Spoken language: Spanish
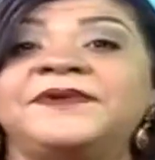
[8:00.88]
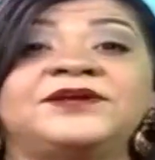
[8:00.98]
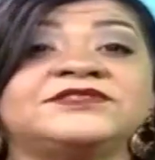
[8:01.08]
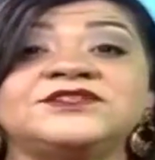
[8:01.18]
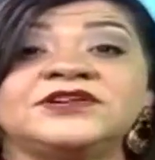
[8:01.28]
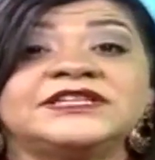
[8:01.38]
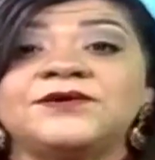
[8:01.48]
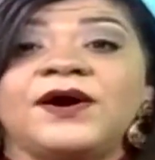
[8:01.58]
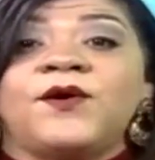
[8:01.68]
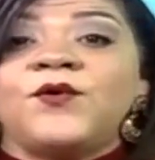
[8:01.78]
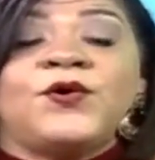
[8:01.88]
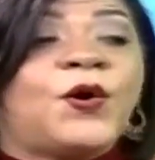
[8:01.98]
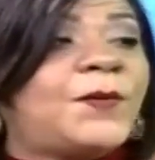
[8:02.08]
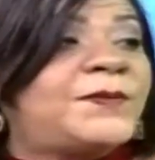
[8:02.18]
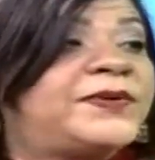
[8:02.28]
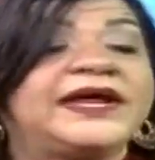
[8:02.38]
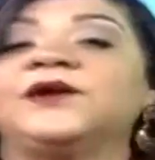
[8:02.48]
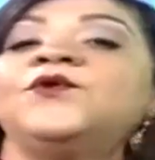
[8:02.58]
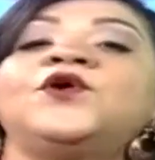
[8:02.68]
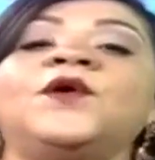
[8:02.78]
Pero si yo se lo hago a un
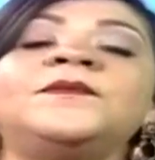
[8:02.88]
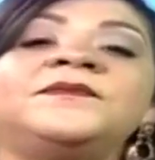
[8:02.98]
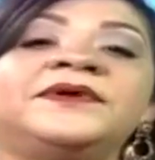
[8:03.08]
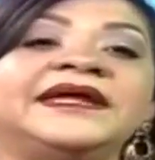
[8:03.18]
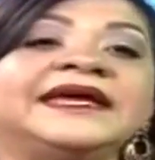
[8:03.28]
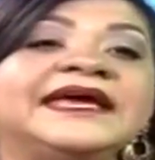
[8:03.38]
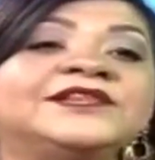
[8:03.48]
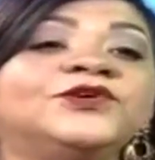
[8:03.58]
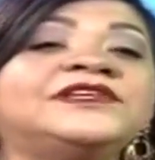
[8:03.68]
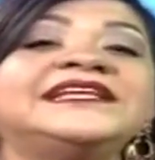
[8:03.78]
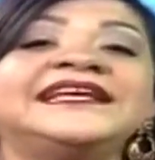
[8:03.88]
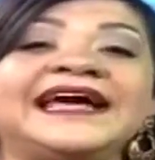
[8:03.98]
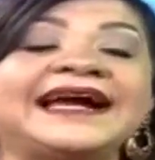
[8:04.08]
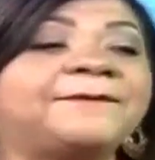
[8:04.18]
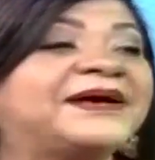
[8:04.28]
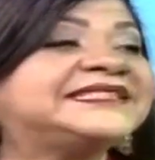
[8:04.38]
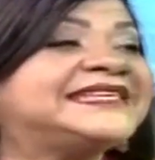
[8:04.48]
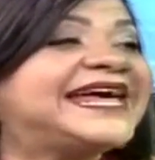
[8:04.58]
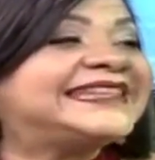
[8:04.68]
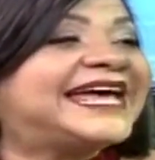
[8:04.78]
hombre, un hombre no tiene la
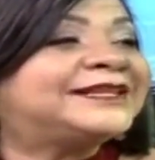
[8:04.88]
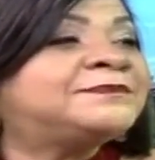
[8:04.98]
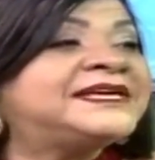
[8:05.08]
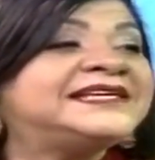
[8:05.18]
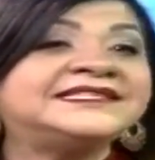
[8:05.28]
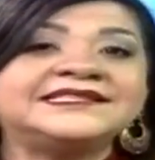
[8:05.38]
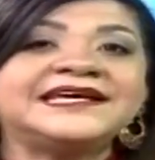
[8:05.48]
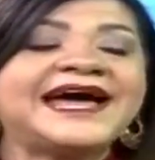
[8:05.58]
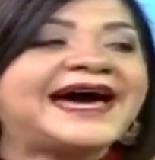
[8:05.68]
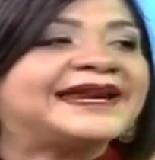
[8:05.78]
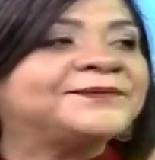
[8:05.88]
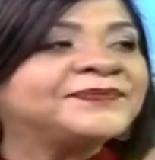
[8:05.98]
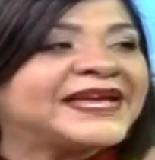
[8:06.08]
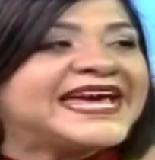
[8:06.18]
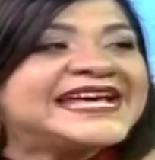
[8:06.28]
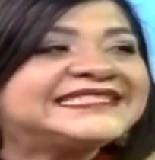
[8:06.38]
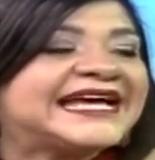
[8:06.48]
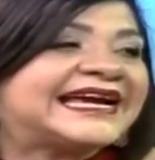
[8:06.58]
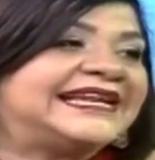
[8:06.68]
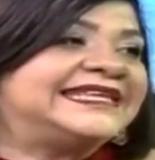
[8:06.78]
capacidad de administrar
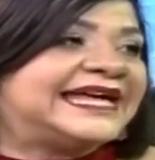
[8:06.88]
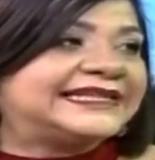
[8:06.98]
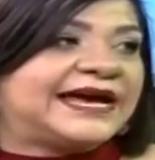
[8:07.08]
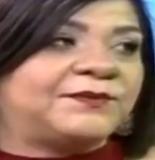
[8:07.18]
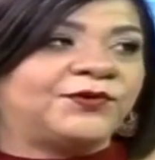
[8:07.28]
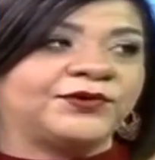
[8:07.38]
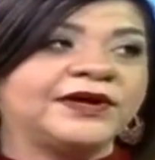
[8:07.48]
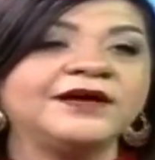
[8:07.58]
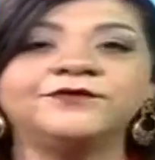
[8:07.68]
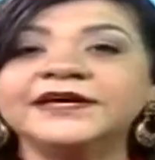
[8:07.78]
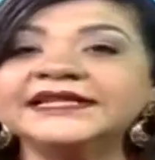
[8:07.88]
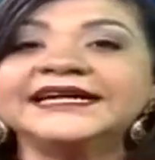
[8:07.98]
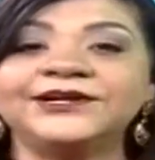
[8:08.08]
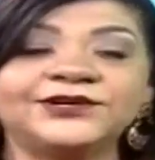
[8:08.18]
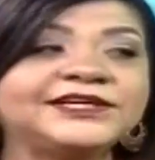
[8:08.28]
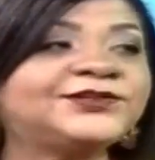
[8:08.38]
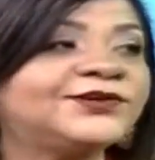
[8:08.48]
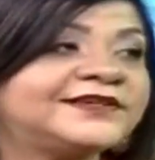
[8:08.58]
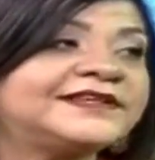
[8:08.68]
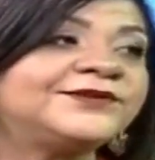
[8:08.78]
esa calidad de amor. Fíjate que lo que te
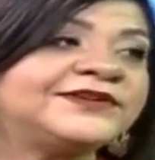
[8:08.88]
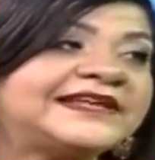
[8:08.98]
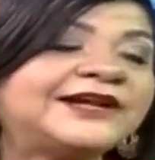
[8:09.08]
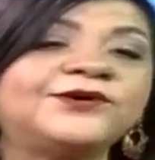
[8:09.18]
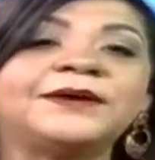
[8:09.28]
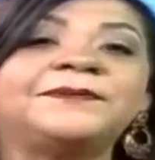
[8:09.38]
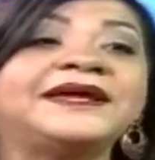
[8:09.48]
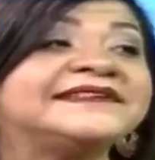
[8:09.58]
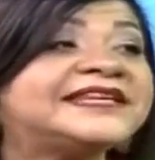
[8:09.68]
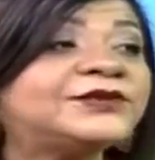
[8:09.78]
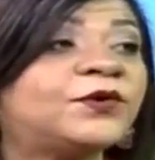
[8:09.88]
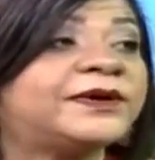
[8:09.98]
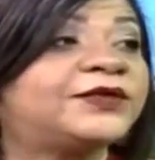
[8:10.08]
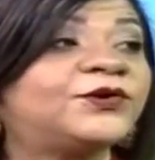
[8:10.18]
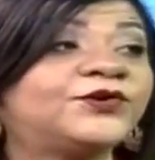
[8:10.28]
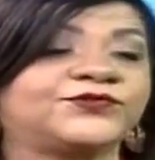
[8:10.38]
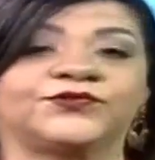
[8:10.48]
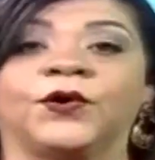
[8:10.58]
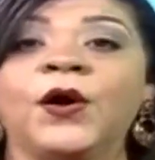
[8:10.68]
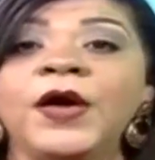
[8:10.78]
estoy diciendo es algo que parece
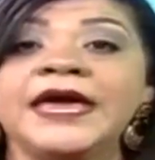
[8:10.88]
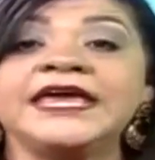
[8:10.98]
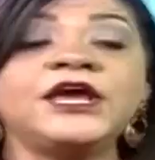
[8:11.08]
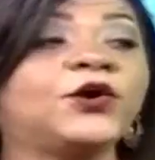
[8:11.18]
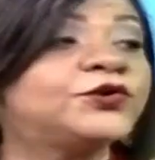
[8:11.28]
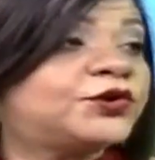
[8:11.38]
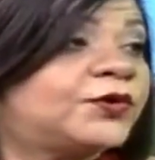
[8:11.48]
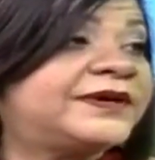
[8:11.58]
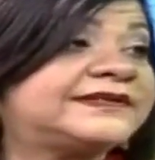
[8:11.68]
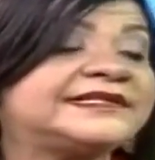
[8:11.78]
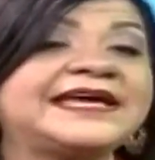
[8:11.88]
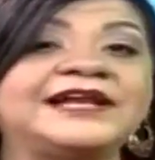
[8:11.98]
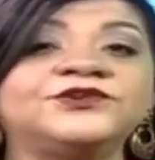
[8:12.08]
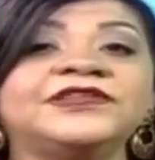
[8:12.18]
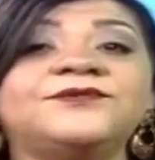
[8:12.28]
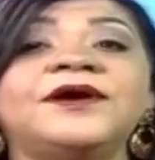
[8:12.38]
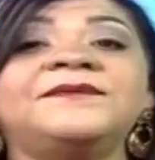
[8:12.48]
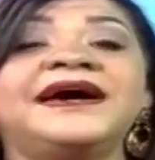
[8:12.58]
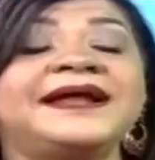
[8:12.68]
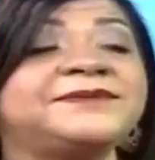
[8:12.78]
novedoso y controversial. Yo debo
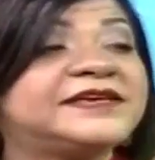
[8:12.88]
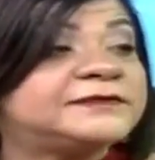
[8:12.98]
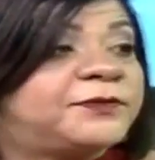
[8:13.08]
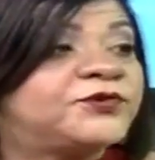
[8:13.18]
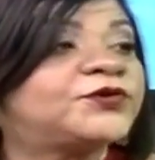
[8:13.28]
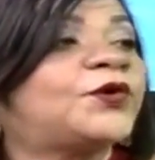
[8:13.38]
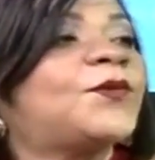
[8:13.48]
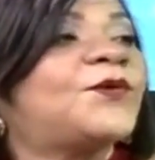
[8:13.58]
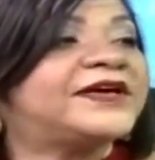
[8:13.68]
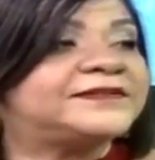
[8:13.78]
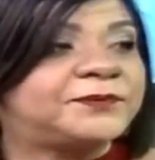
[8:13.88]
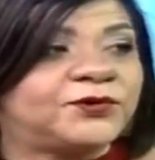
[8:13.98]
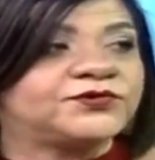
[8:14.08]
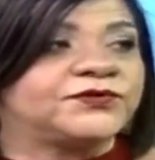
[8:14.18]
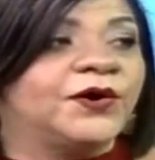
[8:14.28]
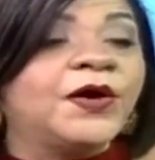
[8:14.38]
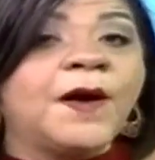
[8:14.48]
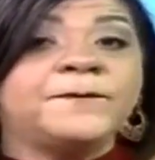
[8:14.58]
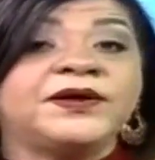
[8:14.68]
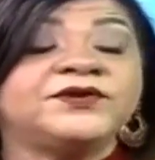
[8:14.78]
amar a mi esposo como a esposo,
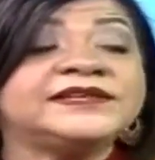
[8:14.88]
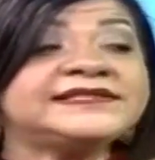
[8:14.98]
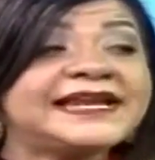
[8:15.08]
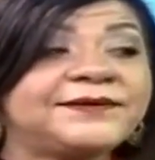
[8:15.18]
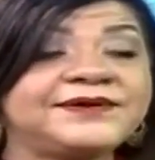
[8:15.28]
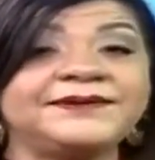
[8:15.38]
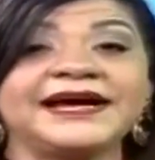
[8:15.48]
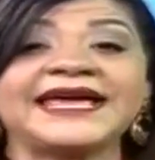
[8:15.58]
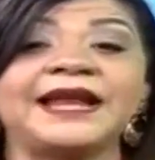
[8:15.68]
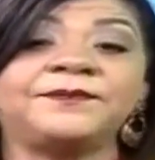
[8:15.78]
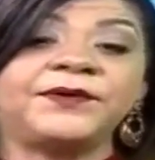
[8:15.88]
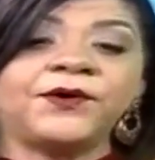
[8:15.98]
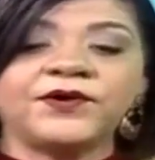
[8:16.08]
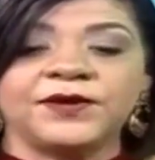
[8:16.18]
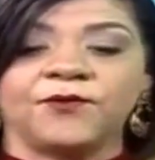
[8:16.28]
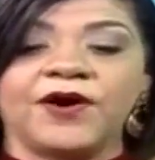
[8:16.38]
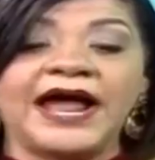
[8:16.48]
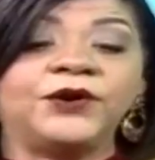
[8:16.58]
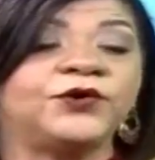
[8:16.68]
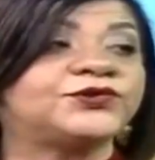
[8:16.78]
pero dice la Biblia que al prójimo,
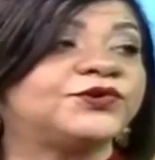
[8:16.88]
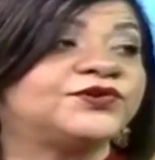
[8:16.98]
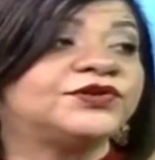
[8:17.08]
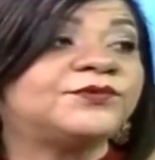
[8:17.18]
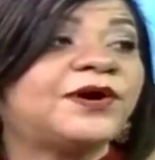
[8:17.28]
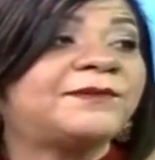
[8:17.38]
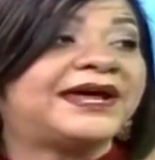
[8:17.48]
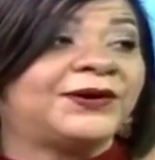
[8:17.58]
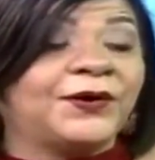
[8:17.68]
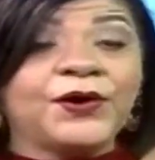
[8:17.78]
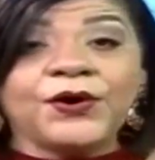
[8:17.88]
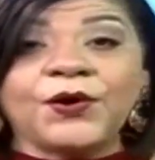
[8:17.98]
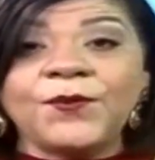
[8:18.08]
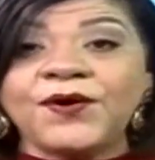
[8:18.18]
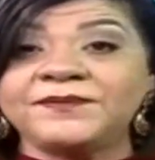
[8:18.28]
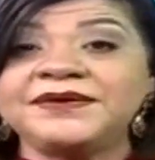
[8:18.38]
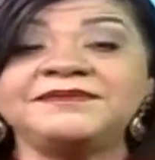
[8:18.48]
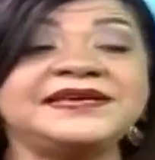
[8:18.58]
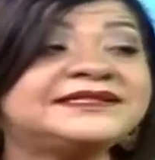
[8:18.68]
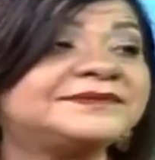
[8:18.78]
al otro, yo debo amarlo como a mí
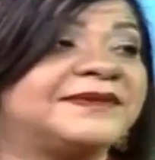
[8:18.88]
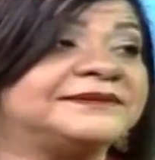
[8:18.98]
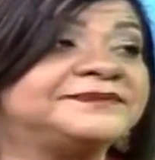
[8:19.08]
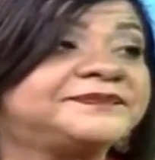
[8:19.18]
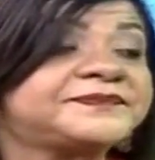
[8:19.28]
misma.